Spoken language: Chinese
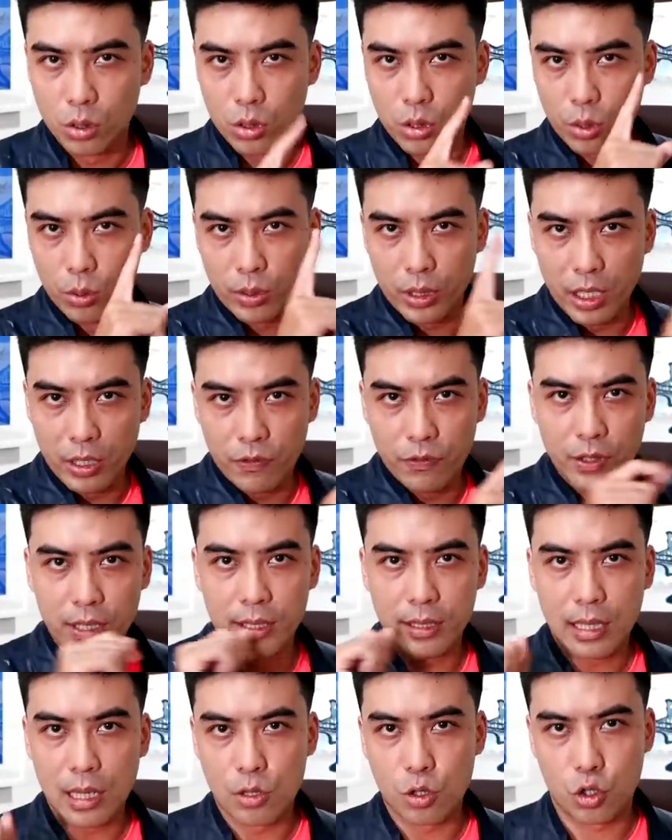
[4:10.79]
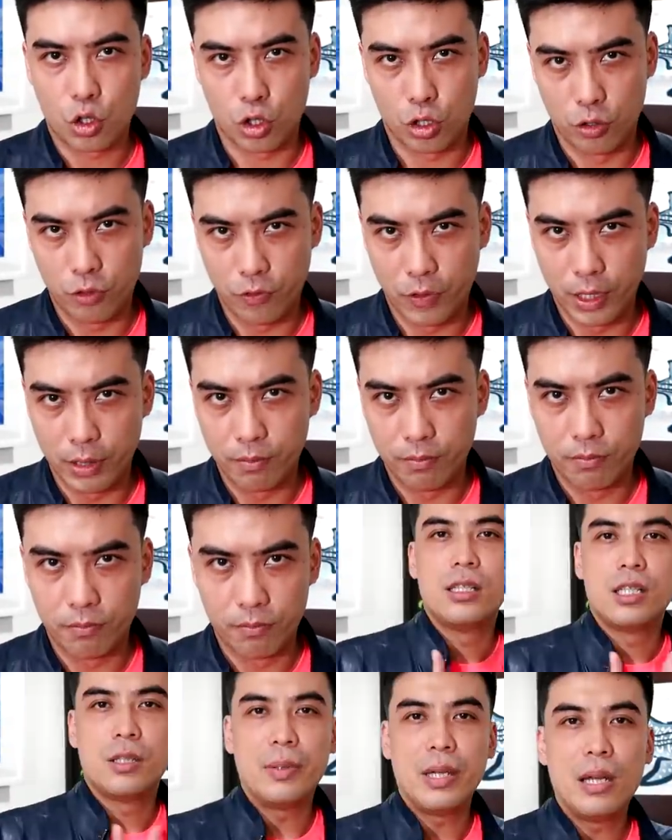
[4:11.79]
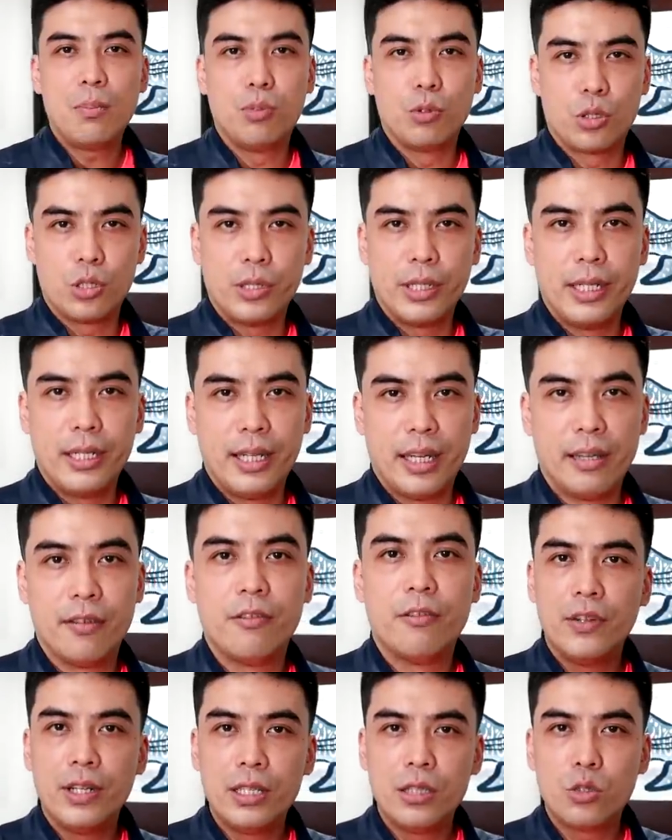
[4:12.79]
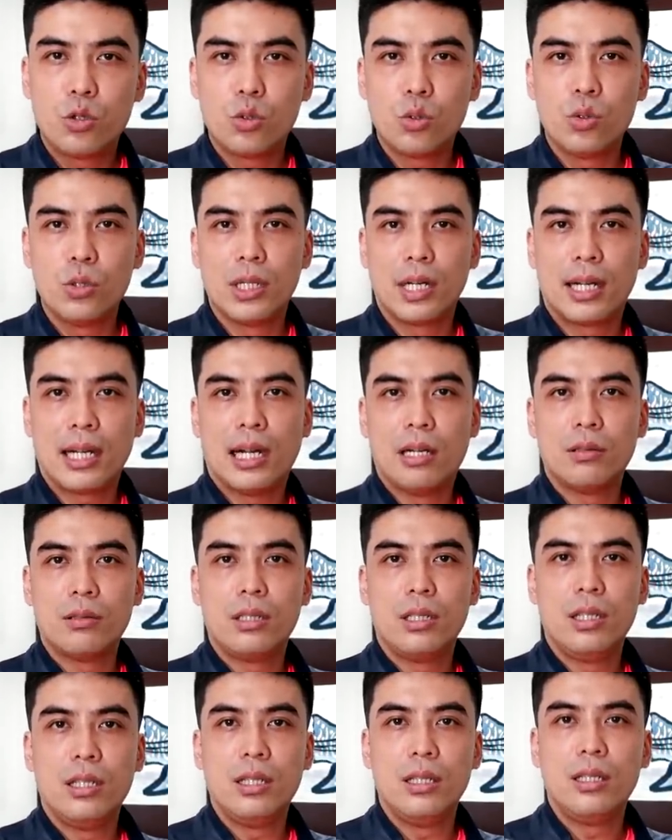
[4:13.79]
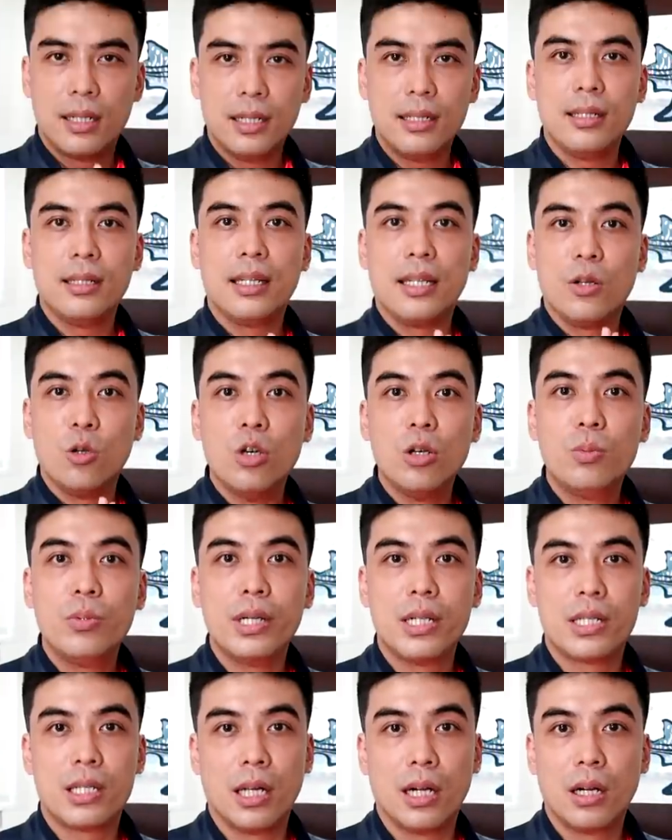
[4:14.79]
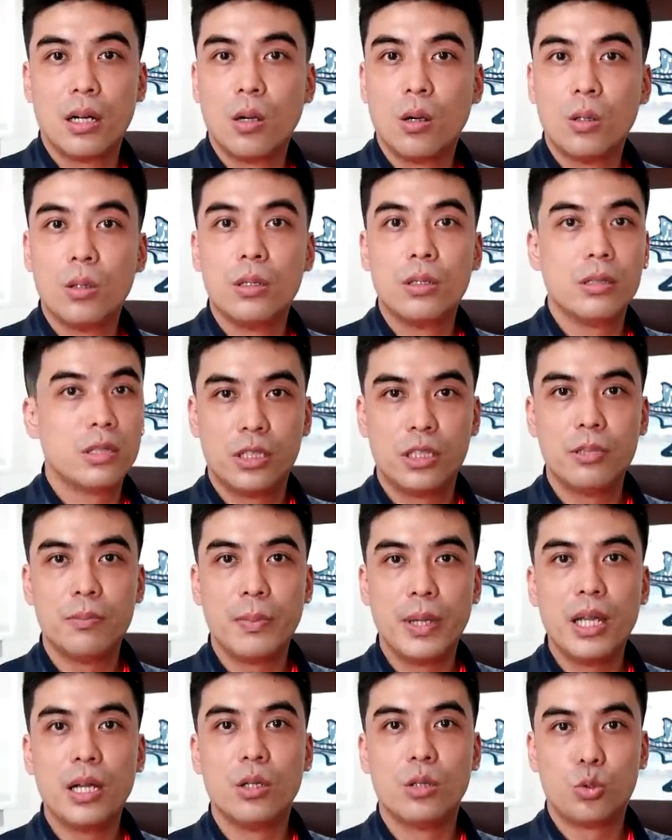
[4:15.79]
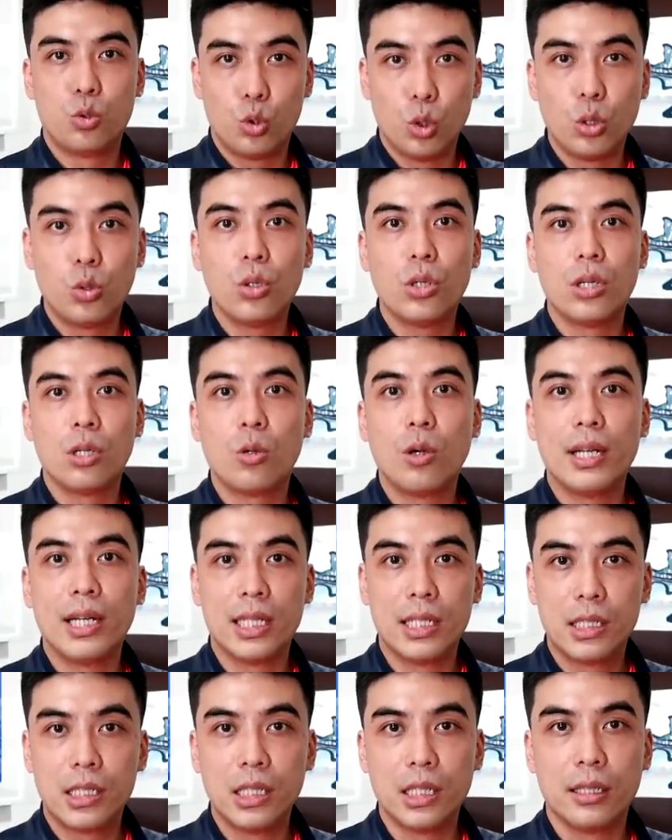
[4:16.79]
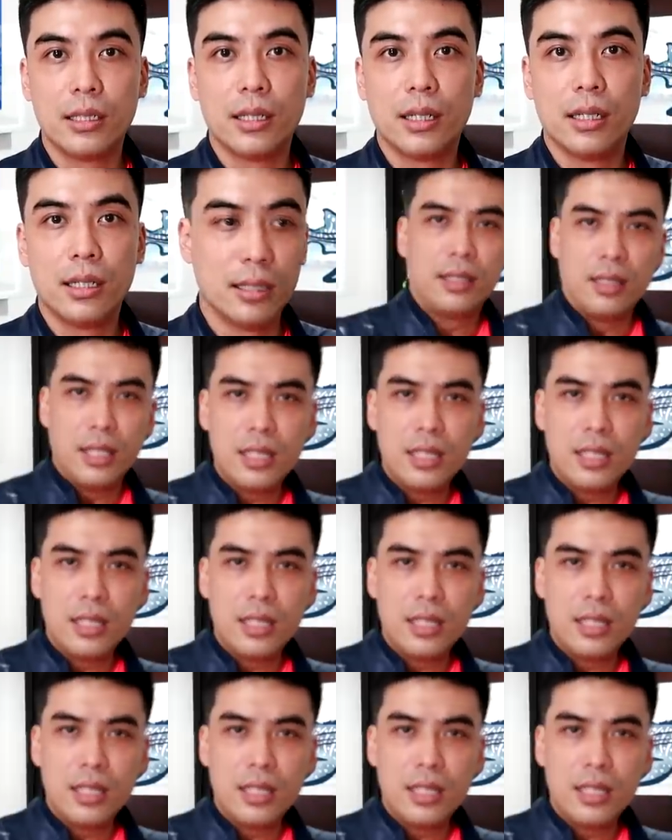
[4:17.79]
从一分到十分。这边要补充一点，分数的高低跟你会不会成功是没有绝对的关联性的。